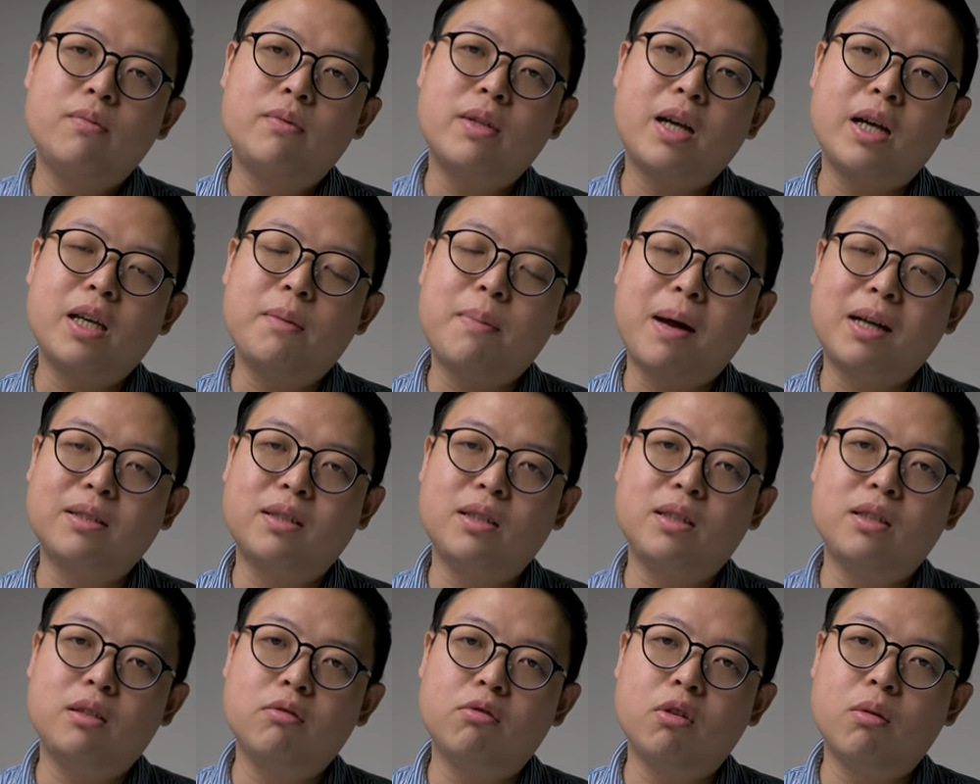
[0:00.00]
那一百
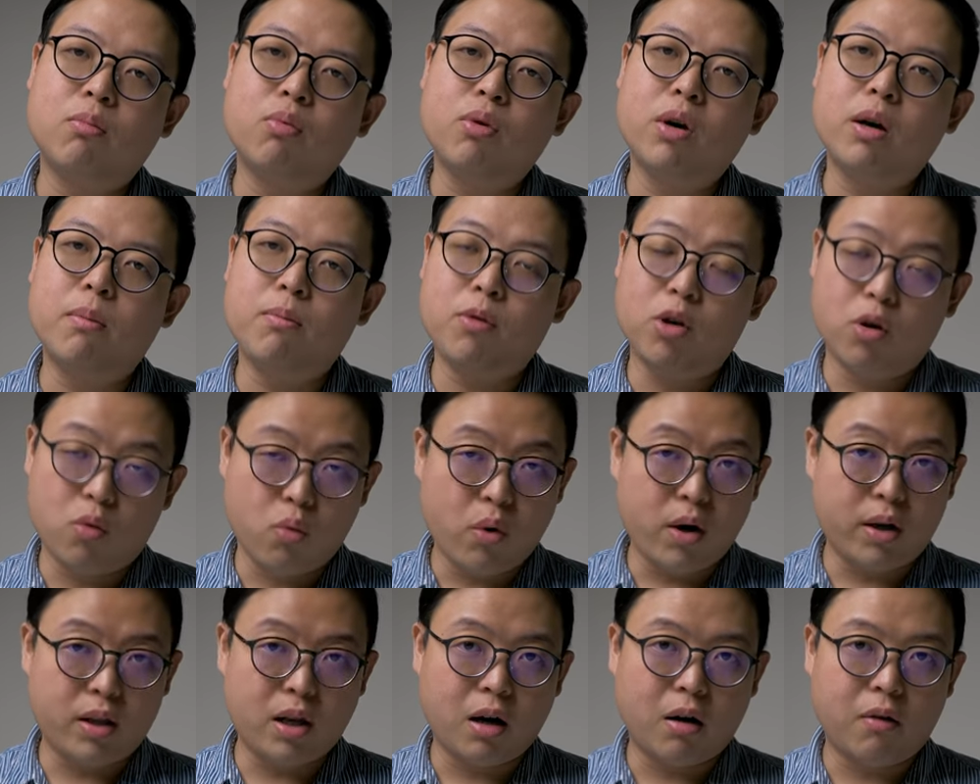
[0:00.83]
cc 会不会没有
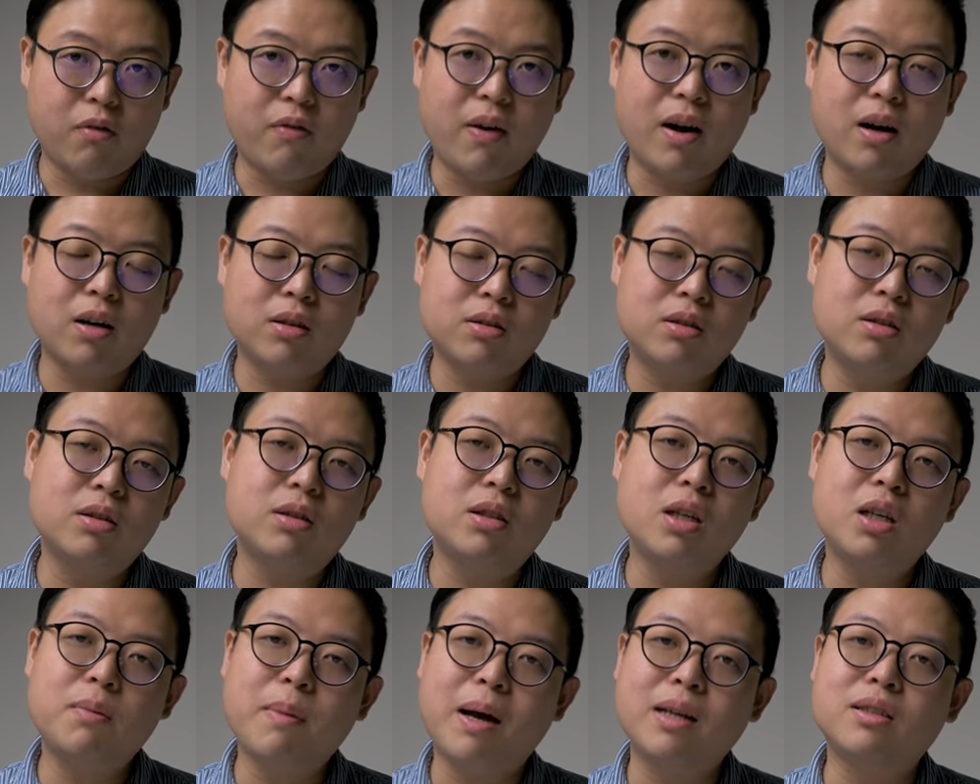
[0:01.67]
味道，反而是
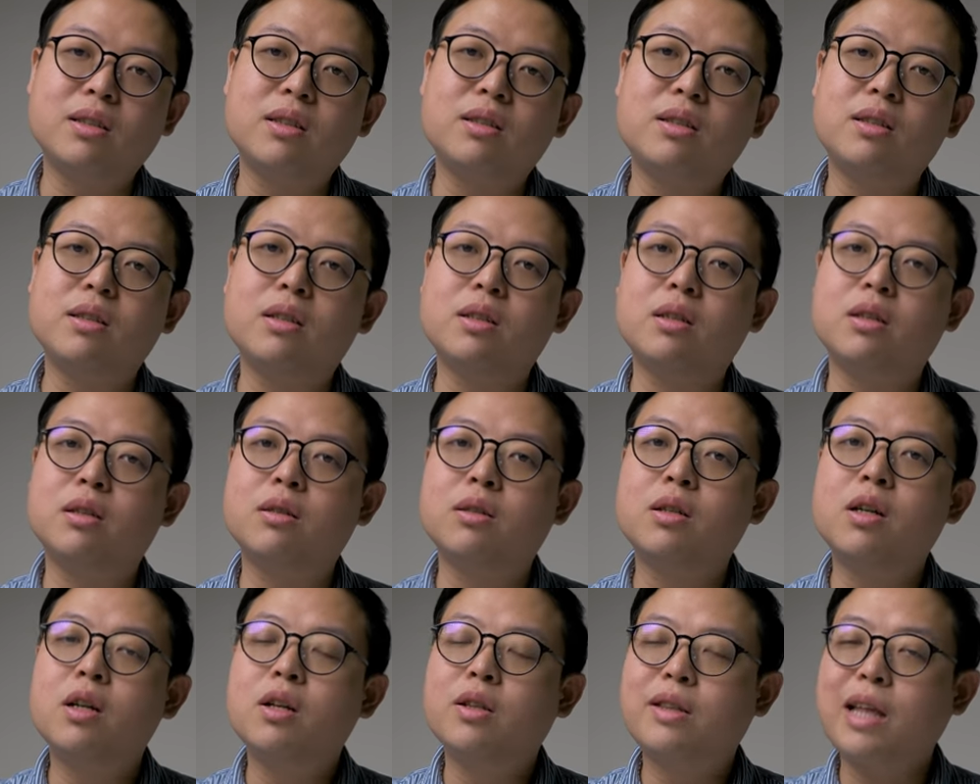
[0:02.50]
这一百 cc
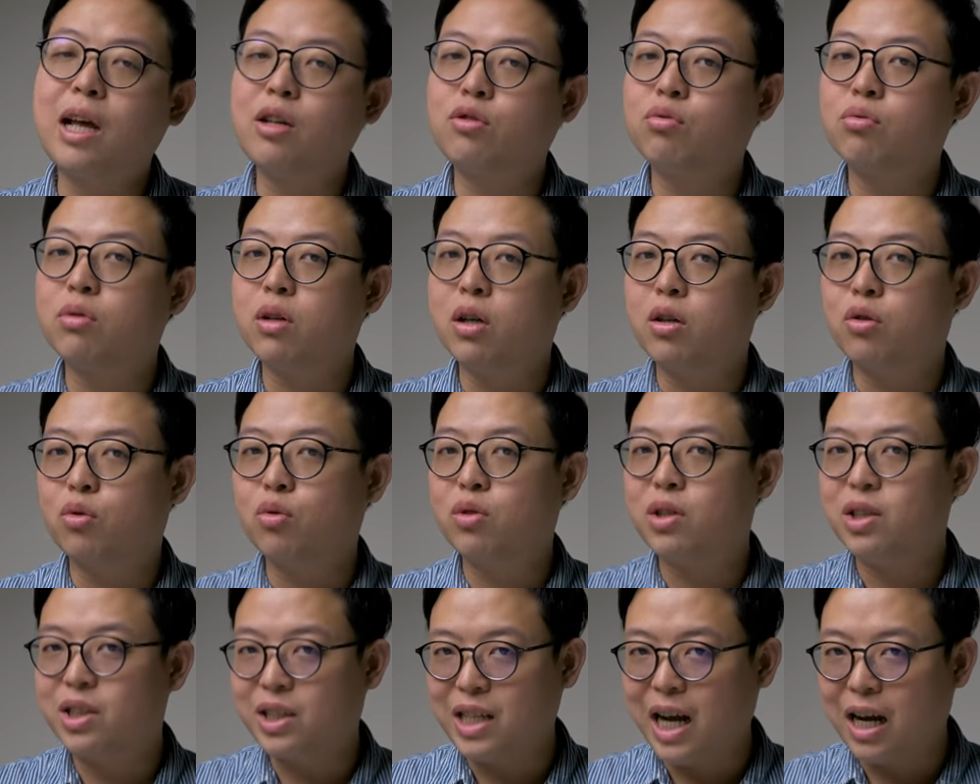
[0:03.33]
呢带出很
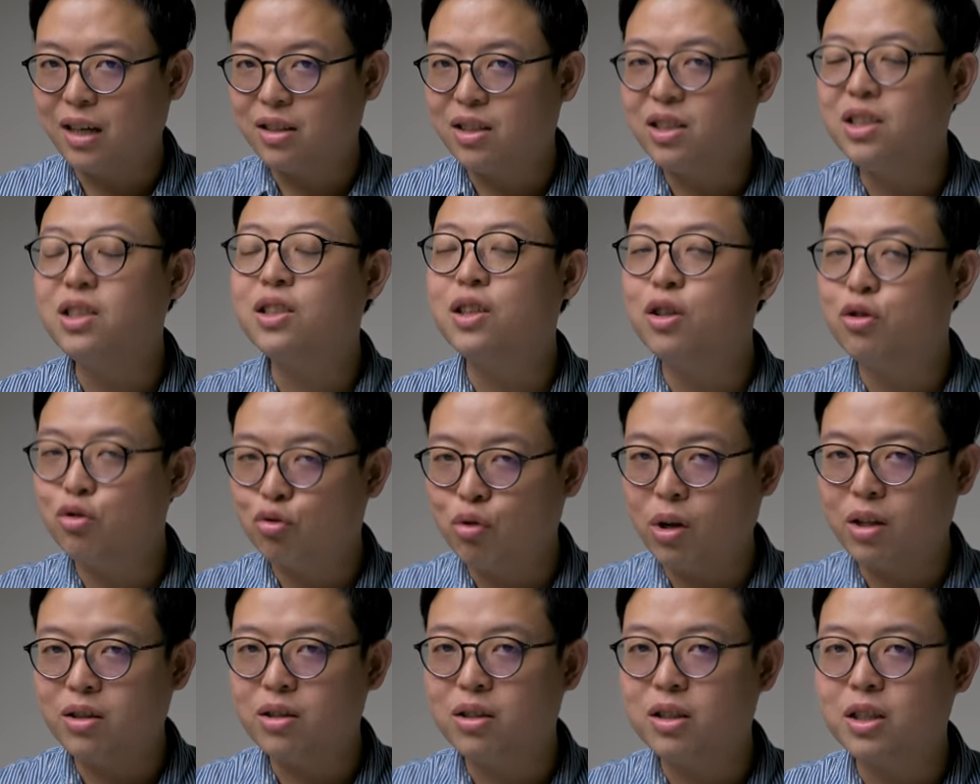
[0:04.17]
多的香气跟
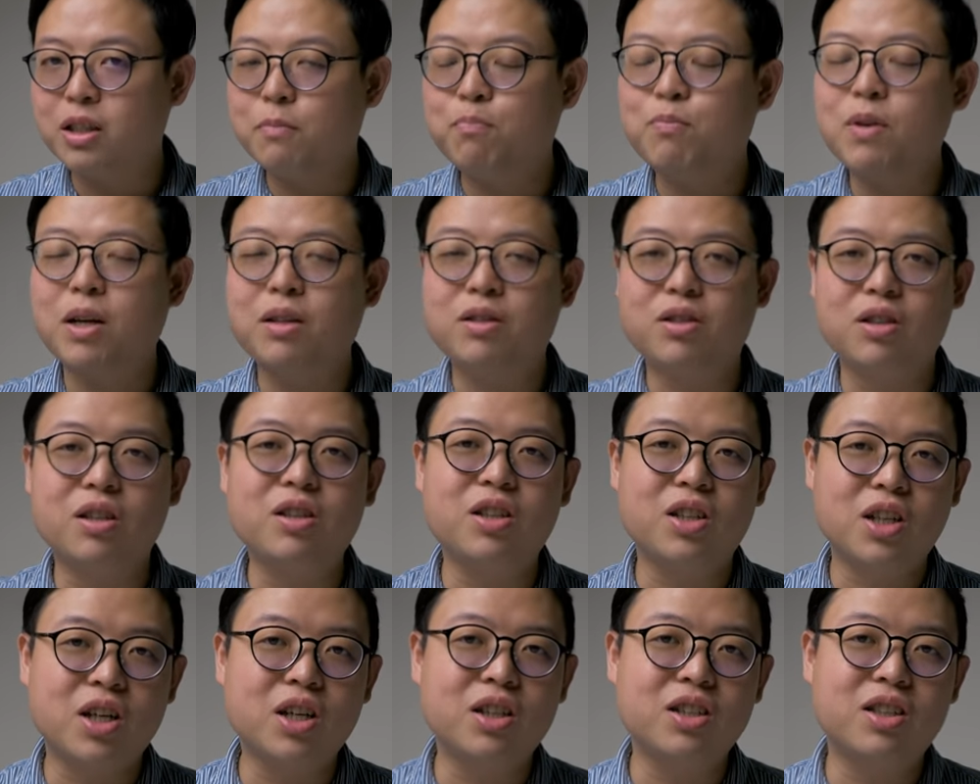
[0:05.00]
酸质，那你整
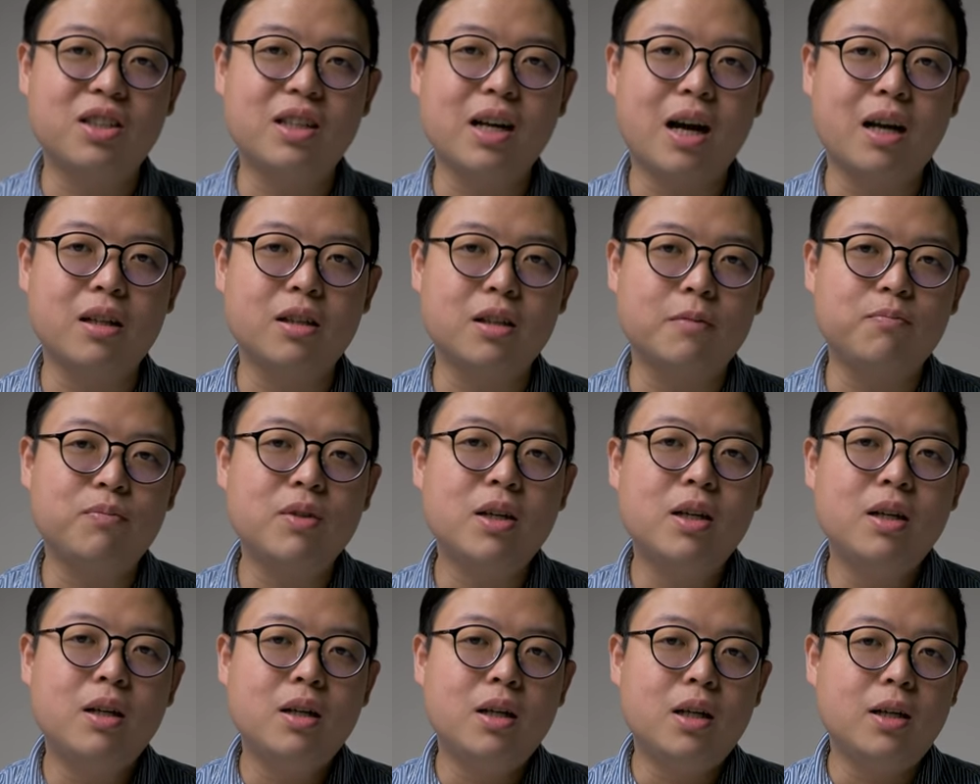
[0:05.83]
体喝起来呢，
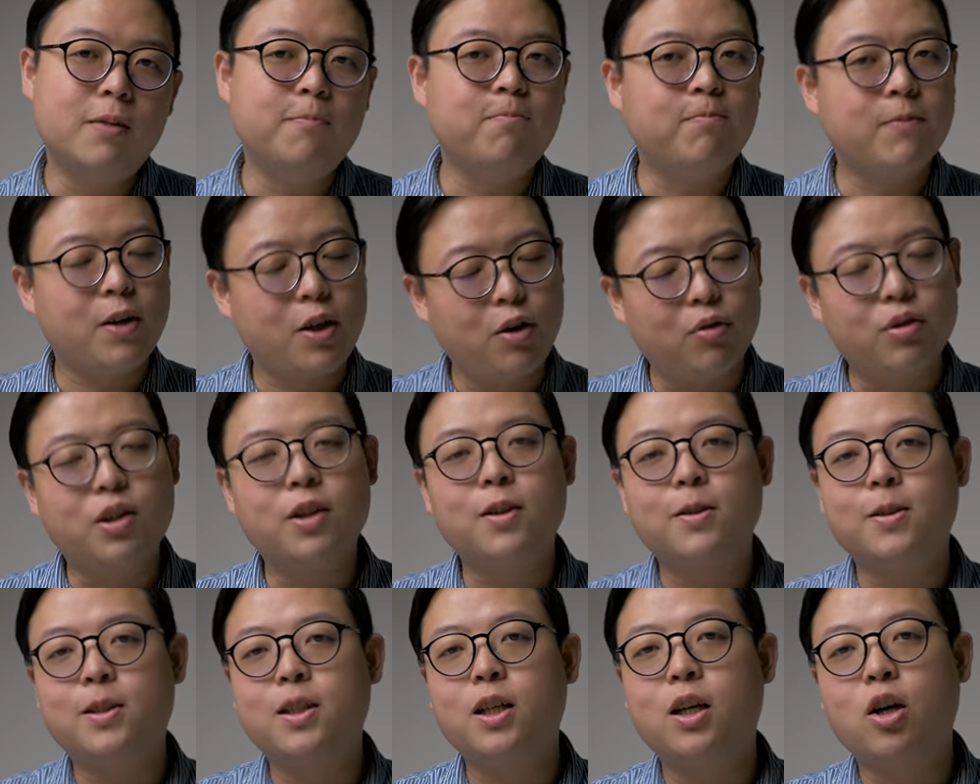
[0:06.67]
嗯很有
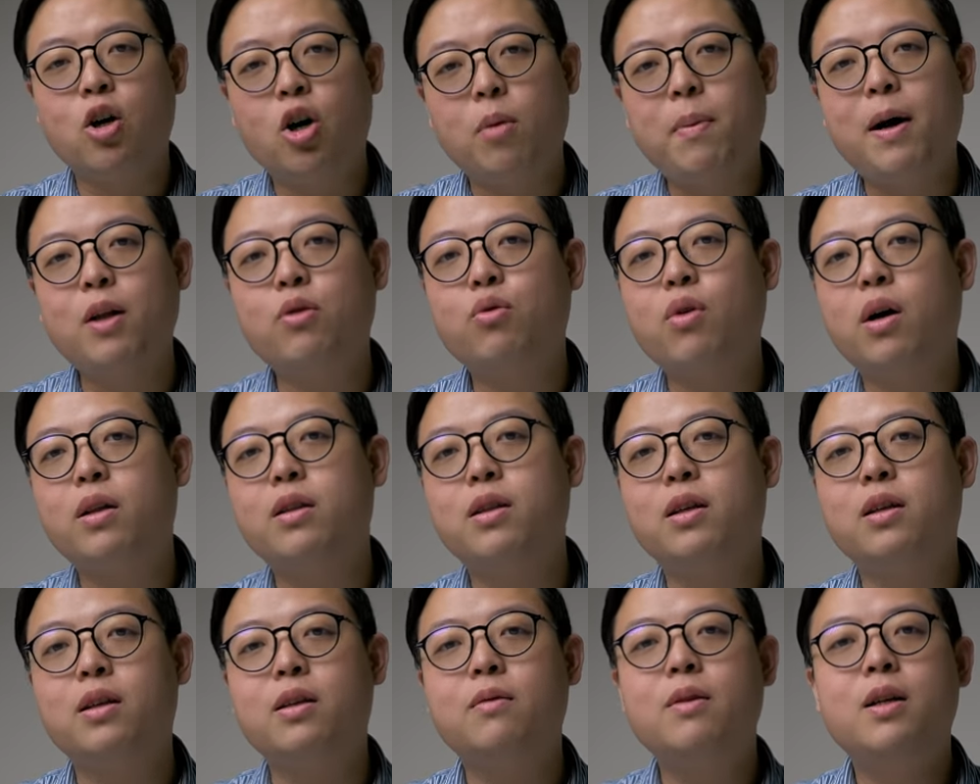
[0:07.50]
特色，后半段
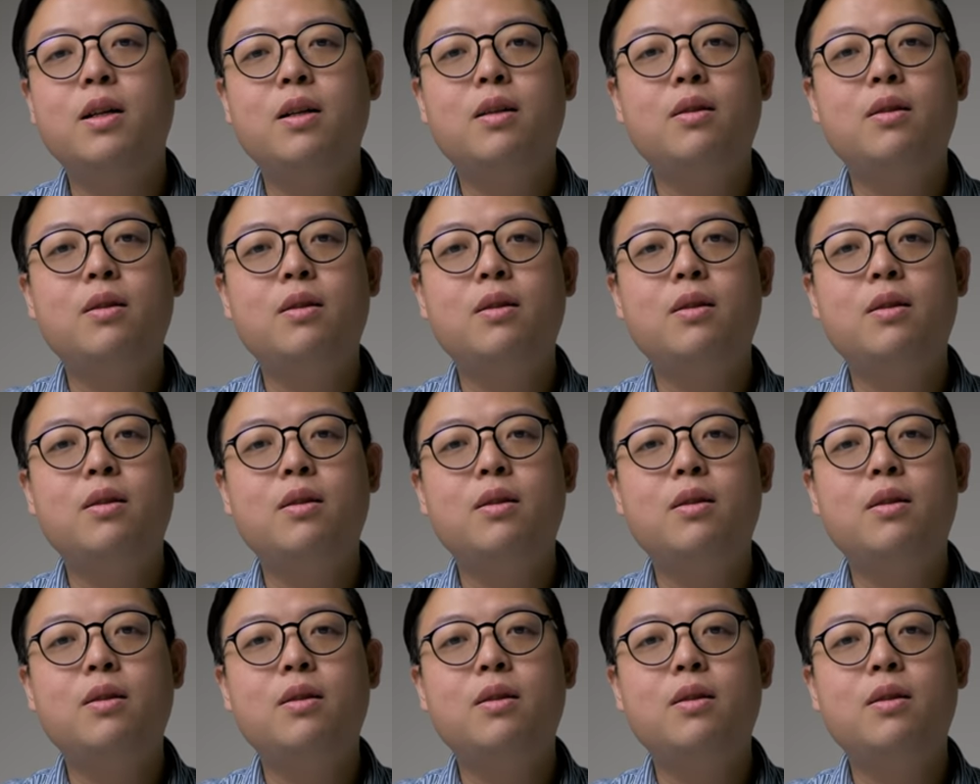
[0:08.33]
呢。